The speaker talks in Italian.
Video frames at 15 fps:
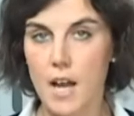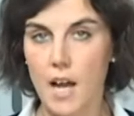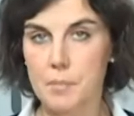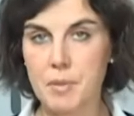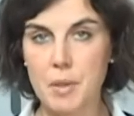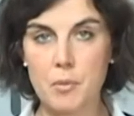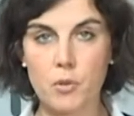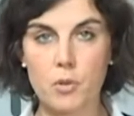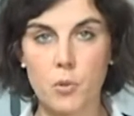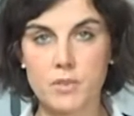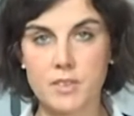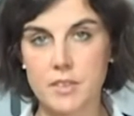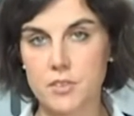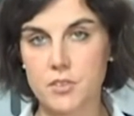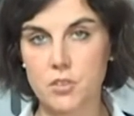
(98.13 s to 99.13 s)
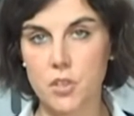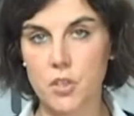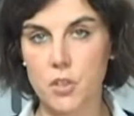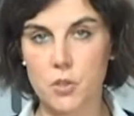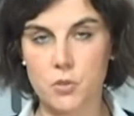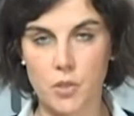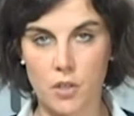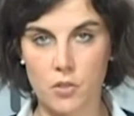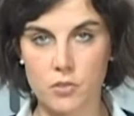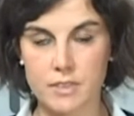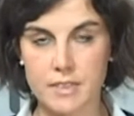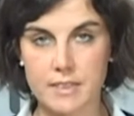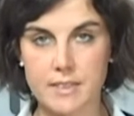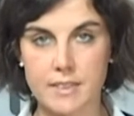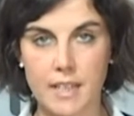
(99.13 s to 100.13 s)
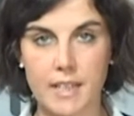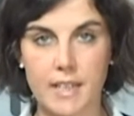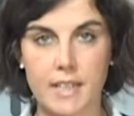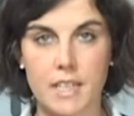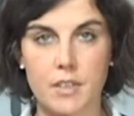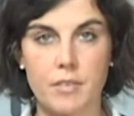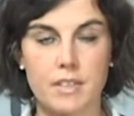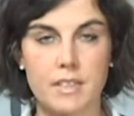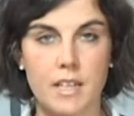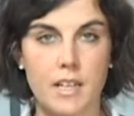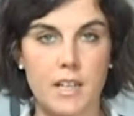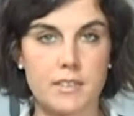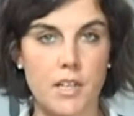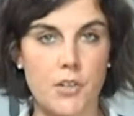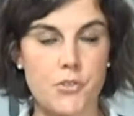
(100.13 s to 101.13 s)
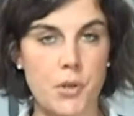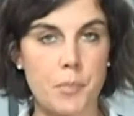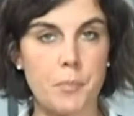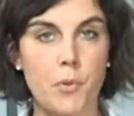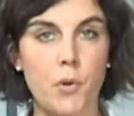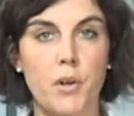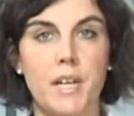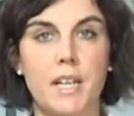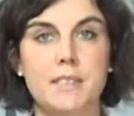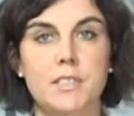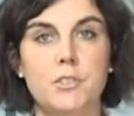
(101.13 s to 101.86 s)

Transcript: Apriamo questa edizione con una notizia che arriva dal, dal Giappone.